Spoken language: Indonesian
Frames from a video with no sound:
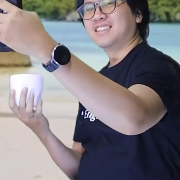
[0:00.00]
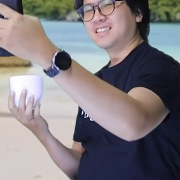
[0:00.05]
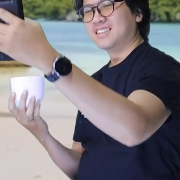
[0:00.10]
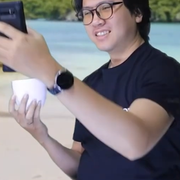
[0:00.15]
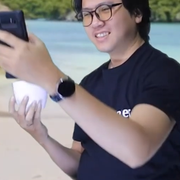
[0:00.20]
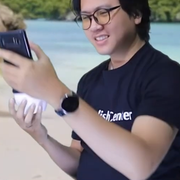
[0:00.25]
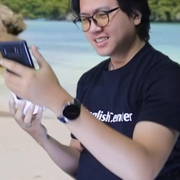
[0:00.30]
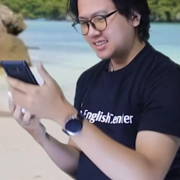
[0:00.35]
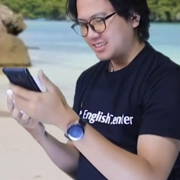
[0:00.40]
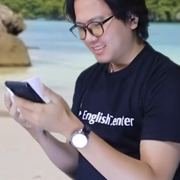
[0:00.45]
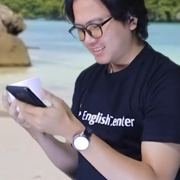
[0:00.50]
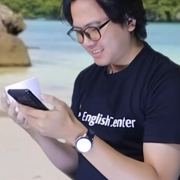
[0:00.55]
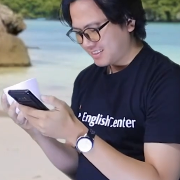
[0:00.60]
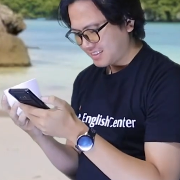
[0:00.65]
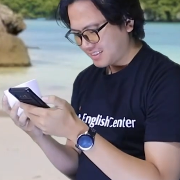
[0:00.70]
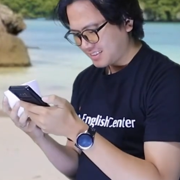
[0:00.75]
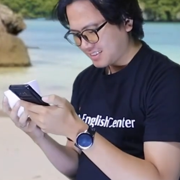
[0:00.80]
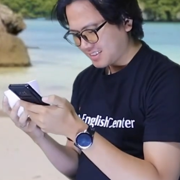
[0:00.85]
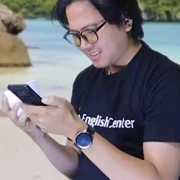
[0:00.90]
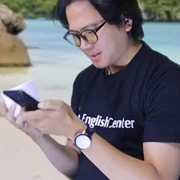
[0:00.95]

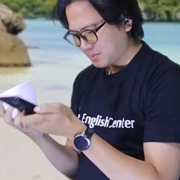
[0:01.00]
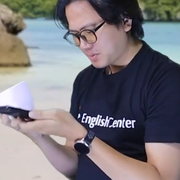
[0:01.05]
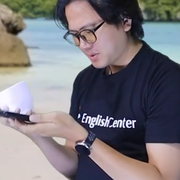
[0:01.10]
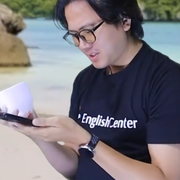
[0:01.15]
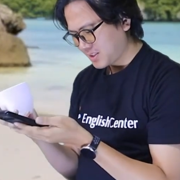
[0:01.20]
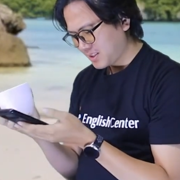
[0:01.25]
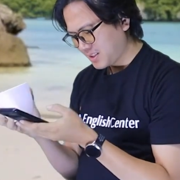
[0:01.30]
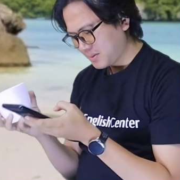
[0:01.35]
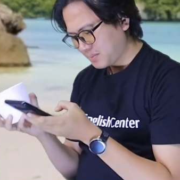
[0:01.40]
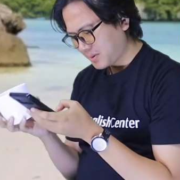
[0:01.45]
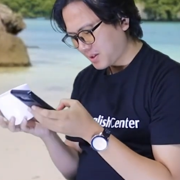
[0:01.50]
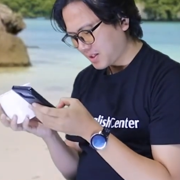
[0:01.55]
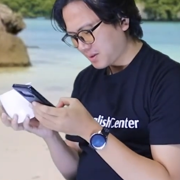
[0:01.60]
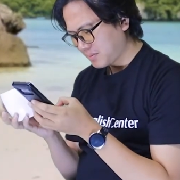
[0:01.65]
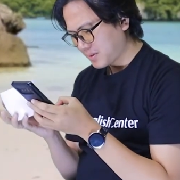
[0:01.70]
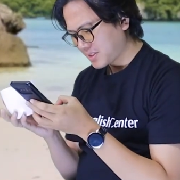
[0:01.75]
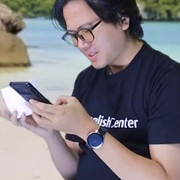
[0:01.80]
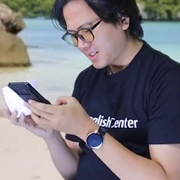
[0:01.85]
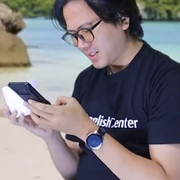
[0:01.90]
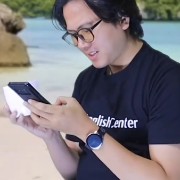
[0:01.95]
Uh, captionnya
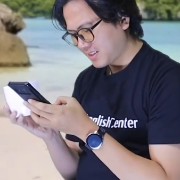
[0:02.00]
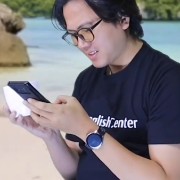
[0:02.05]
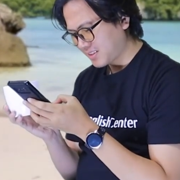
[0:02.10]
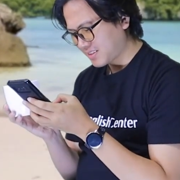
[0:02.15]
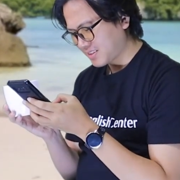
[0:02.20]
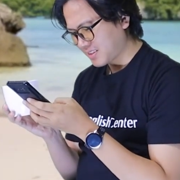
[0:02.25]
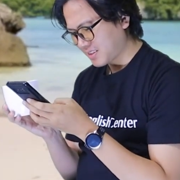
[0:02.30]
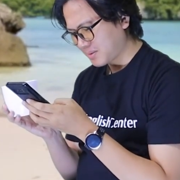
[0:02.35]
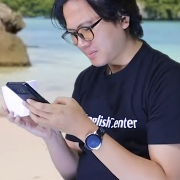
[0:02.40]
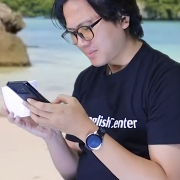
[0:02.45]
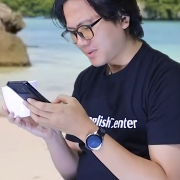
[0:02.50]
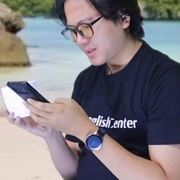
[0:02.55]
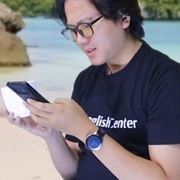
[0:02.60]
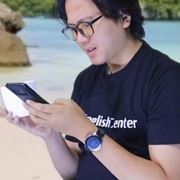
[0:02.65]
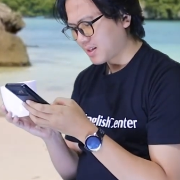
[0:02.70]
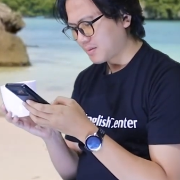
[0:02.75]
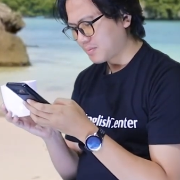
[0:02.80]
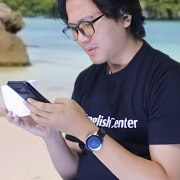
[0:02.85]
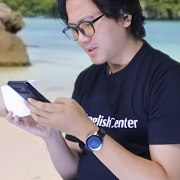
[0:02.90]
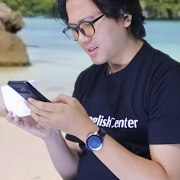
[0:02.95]
pakai bahasa Inggris sih
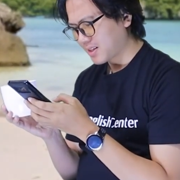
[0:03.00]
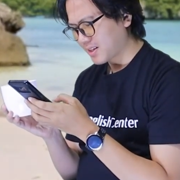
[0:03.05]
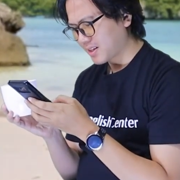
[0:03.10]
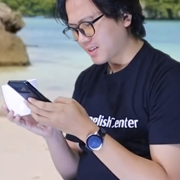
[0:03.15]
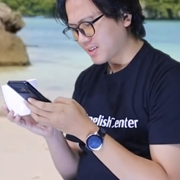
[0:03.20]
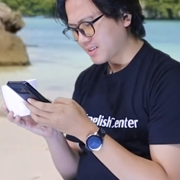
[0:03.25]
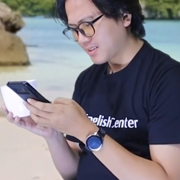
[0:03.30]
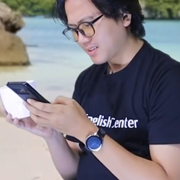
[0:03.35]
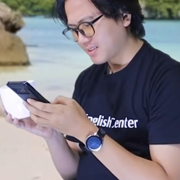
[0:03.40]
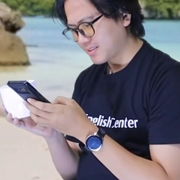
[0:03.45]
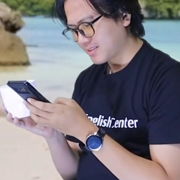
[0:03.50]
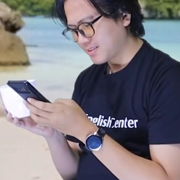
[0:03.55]
biar lebih keren.